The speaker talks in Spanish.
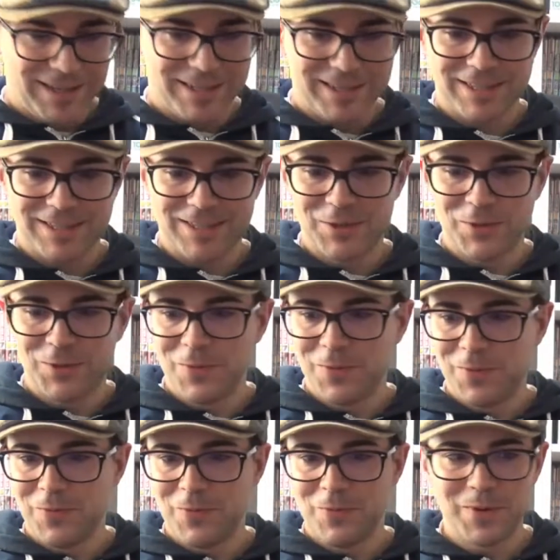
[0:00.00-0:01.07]
Está siendo
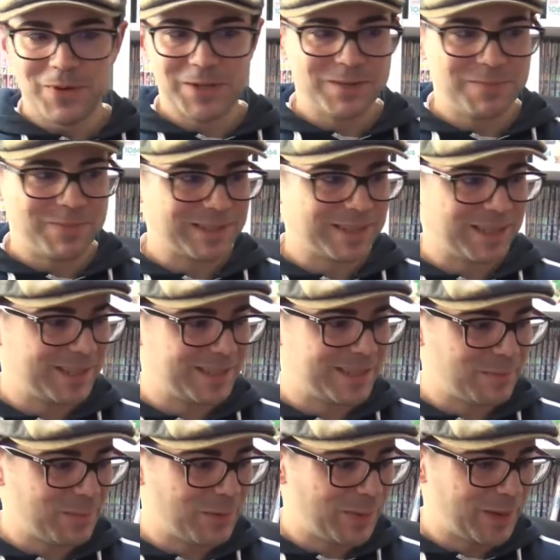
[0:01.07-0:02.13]
un unboxing bastante
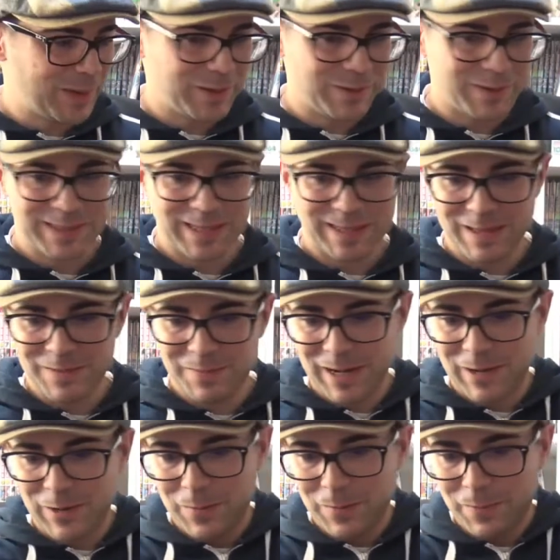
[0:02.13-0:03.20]
chapucero, bastante
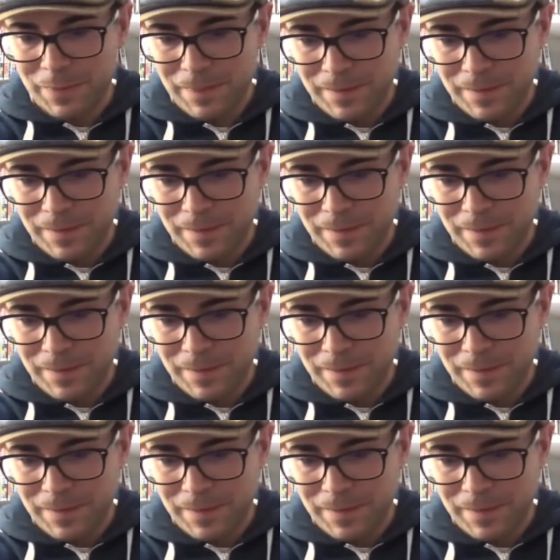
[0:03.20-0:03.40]
malo.